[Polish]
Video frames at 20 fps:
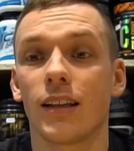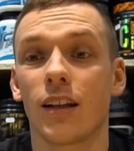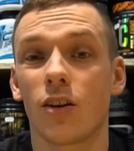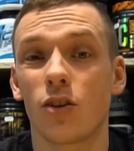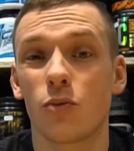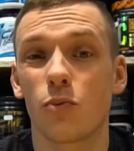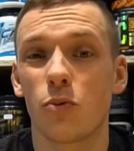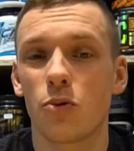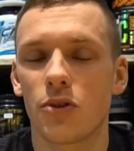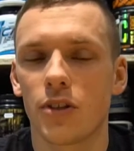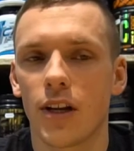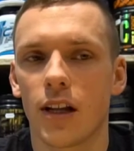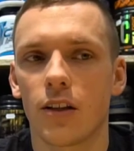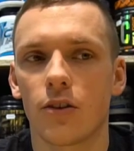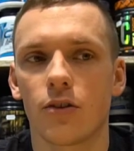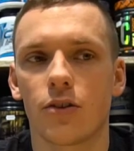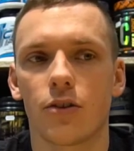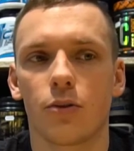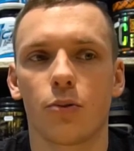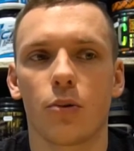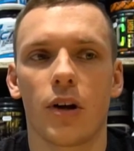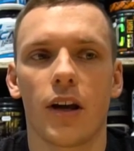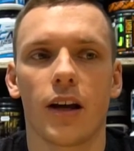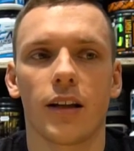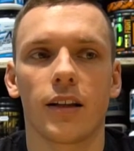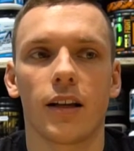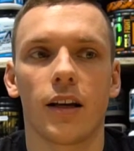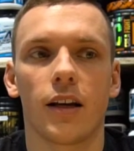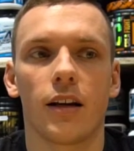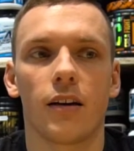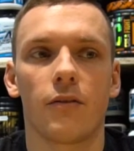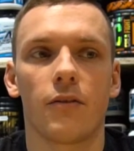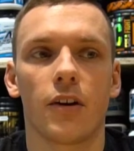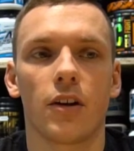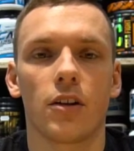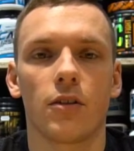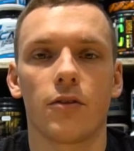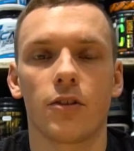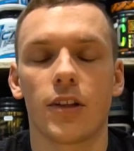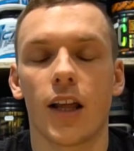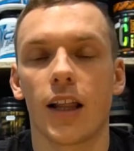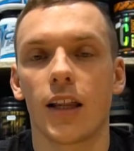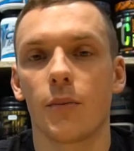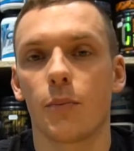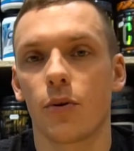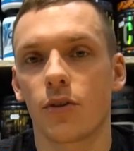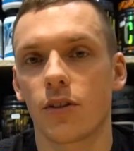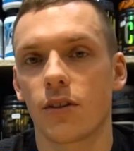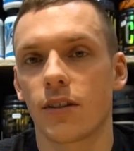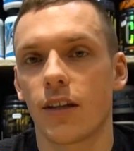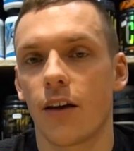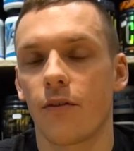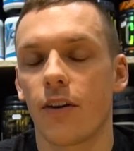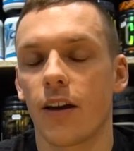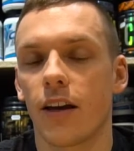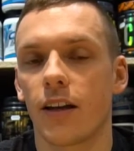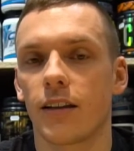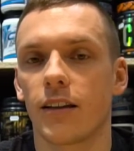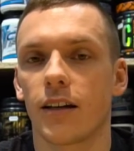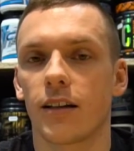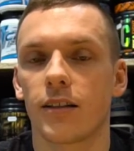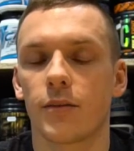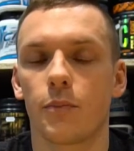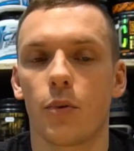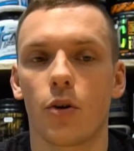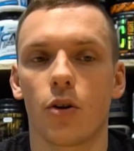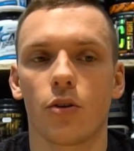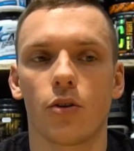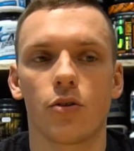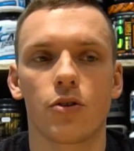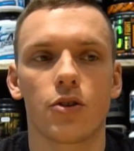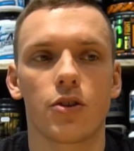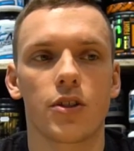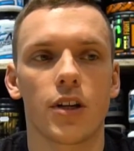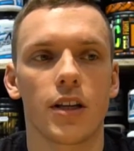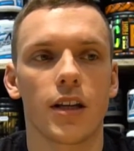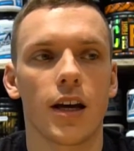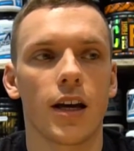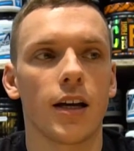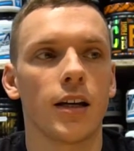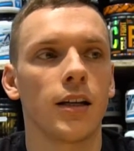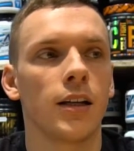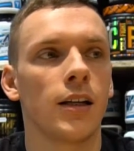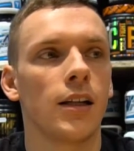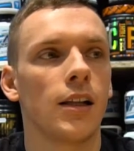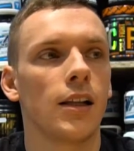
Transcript: Ta rozpuszczalność, która jak na węglowodany pozostawia jednak sporo do życzenia.